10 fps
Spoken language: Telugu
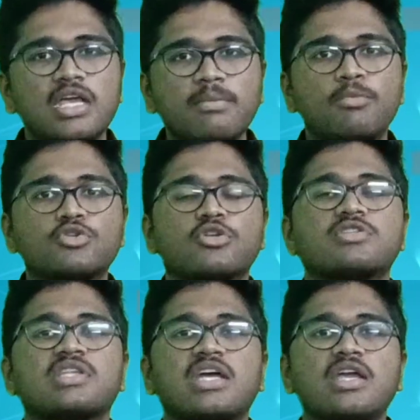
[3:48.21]
ఈ బుక్స్
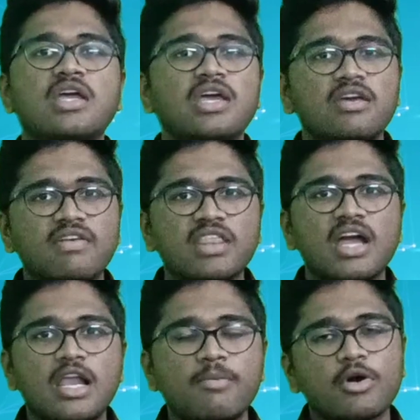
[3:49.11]
వస్తాయి
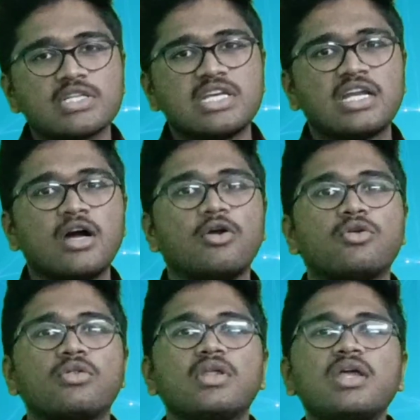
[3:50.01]
ఇవంతా కలిపి ఒక సెట్గా
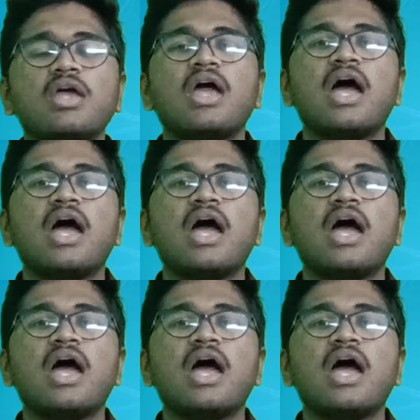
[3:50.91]
ఉంటుంది